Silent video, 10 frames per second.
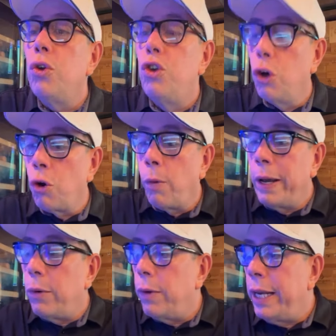yo no
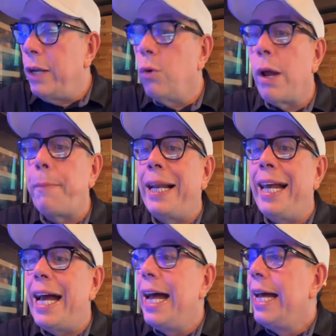veo ninguna
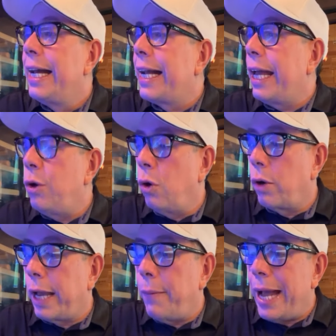pelea que, nos,
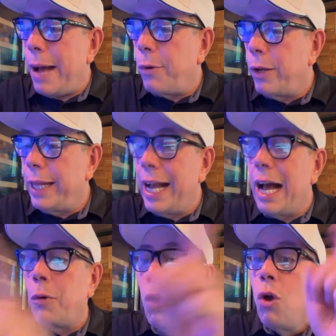que veamos y
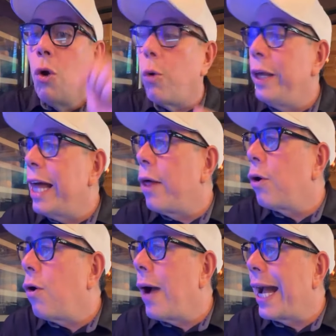digamos,
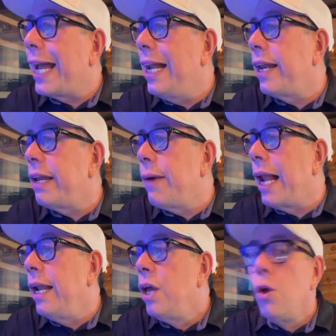cuidado con aquel
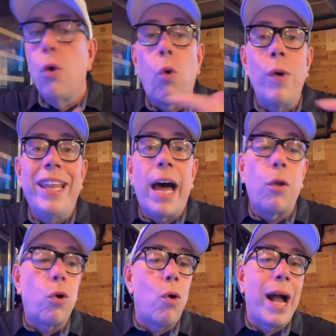rival,
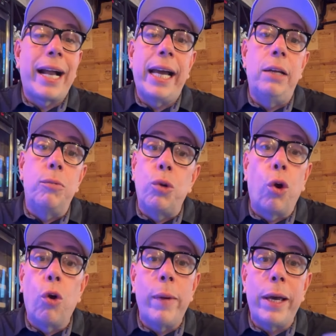cuidado con aquel.
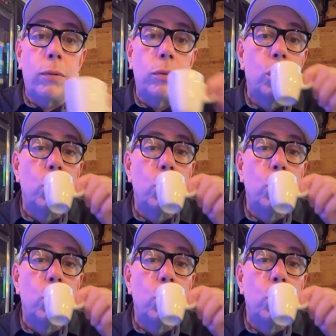No lo veo.